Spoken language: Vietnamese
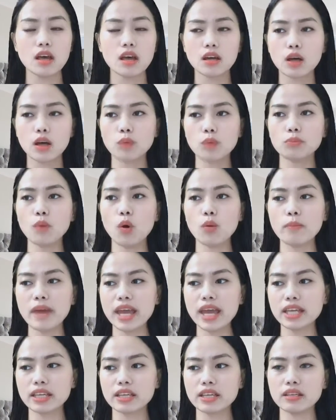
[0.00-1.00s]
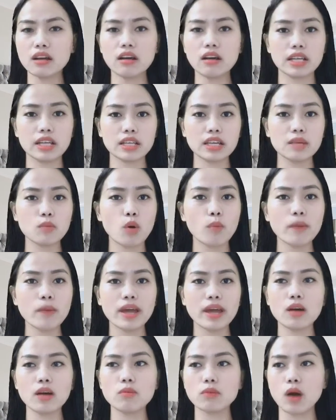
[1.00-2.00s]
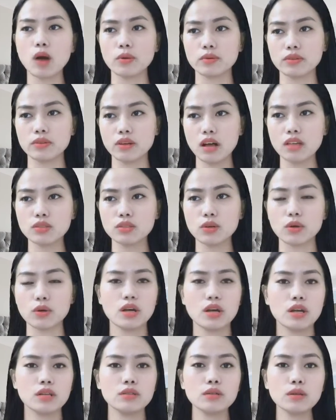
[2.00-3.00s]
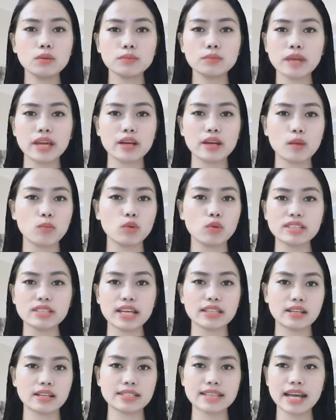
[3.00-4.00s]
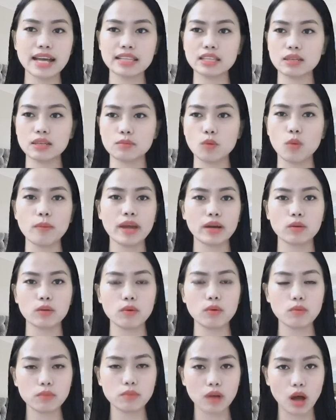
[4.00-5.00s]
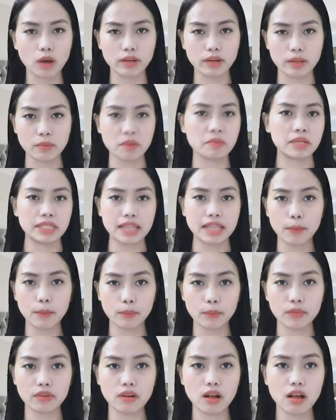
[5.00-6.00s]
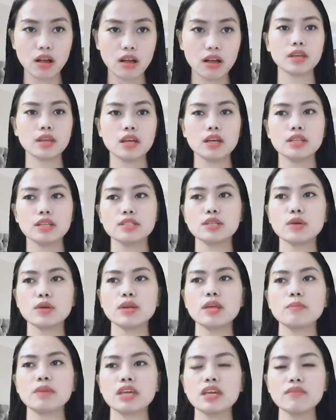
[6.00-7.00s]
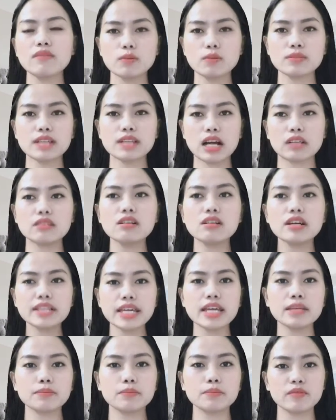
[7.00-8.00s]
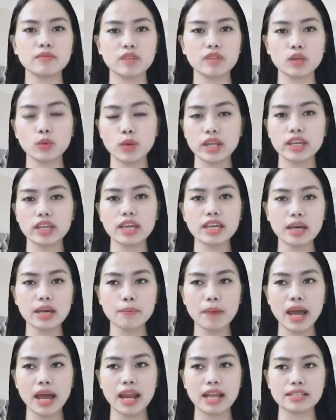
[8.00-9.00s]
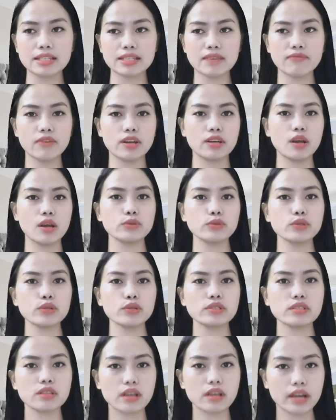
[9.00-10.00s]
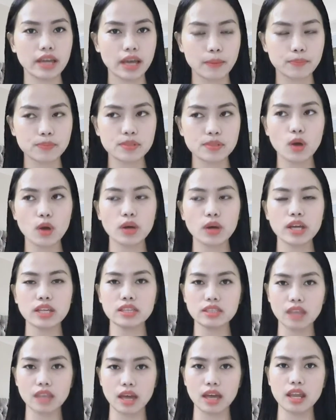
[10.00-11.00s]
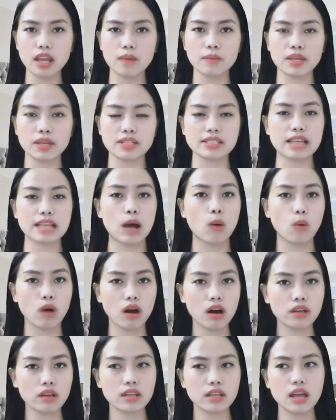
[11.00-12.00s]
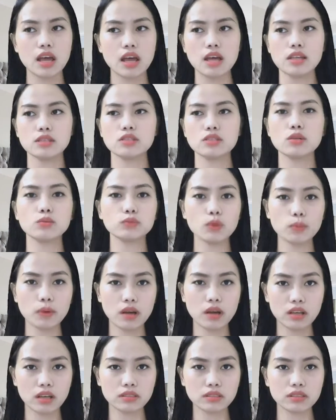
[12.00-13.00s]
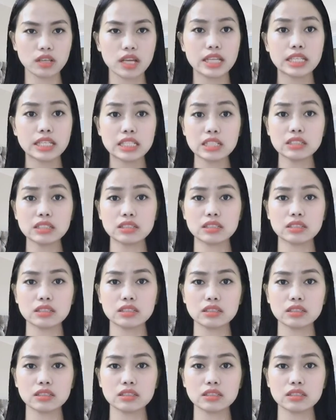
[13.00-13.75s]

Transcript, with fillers: còn bố mẹ thì đợi đến khi bố mẹ không còn nữa rồi lúc đấy có muốn dành thời gian thì bố mẹ cũng không còn để mà mình thăm nữa cho nên mình hy vọng rằng đương nhiên mình vẫn khuyến khích các bạn là sẽ phấn đấu cho sự nghiệp cho kinh tế để mình giàu hơn sung túc hơn nhưng